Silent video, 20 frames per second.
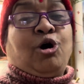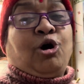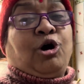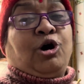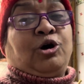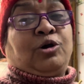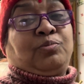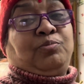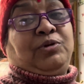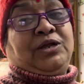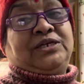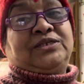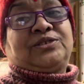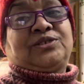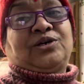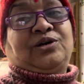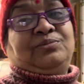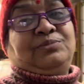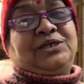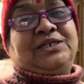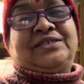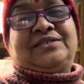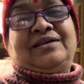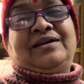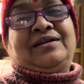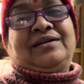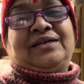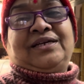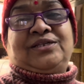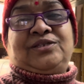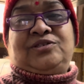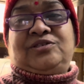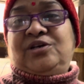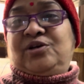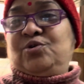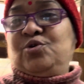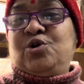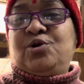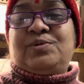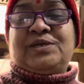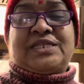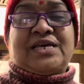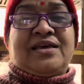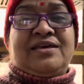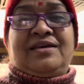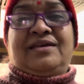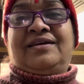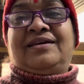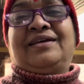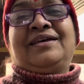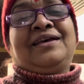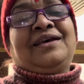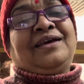और प्लीज़ कमेंट्स करके ज़रूर बताइए